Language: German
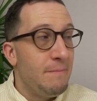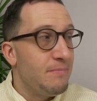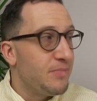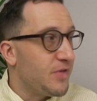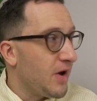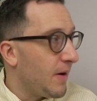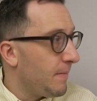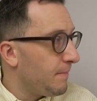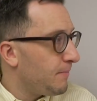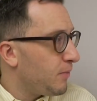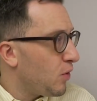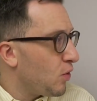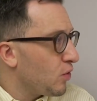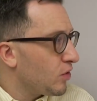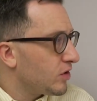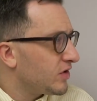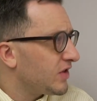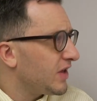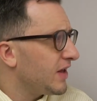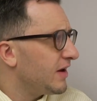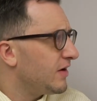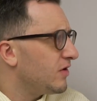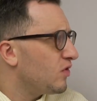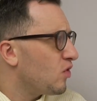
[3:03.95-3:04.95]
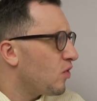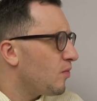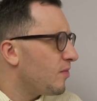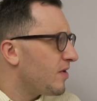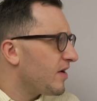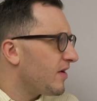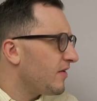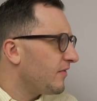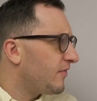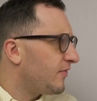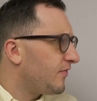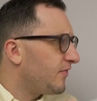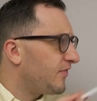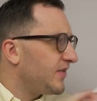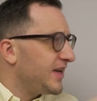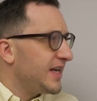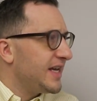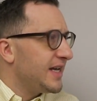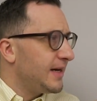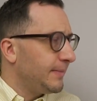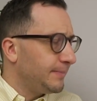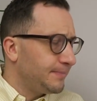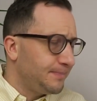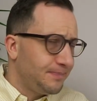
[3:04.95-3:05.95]
Dann Punkt Nummer
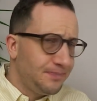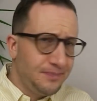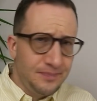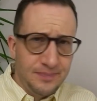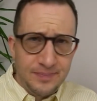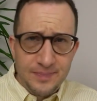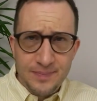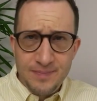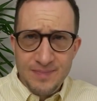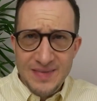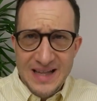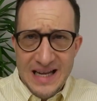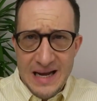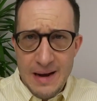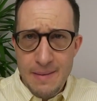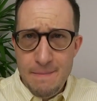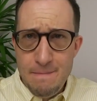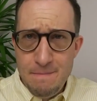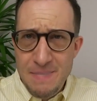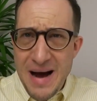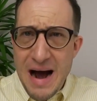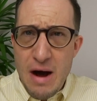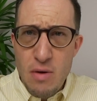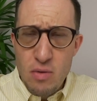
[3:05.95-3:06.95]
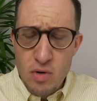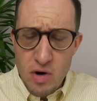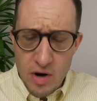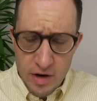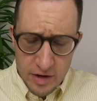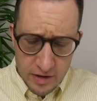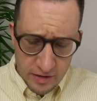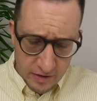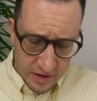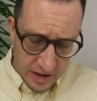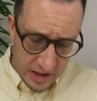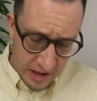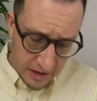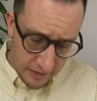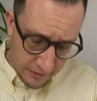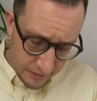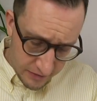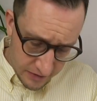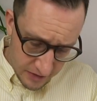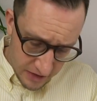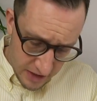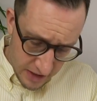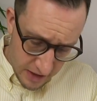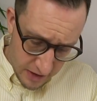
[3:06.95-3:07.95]
4
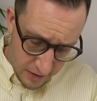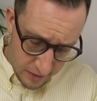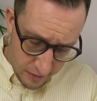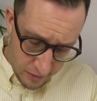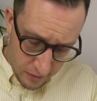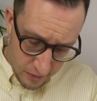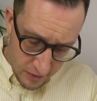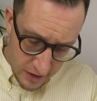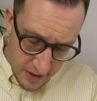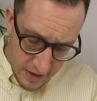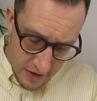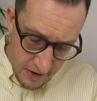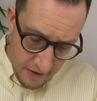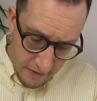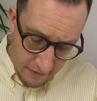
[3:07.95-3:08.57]
Baugarantieversicherung.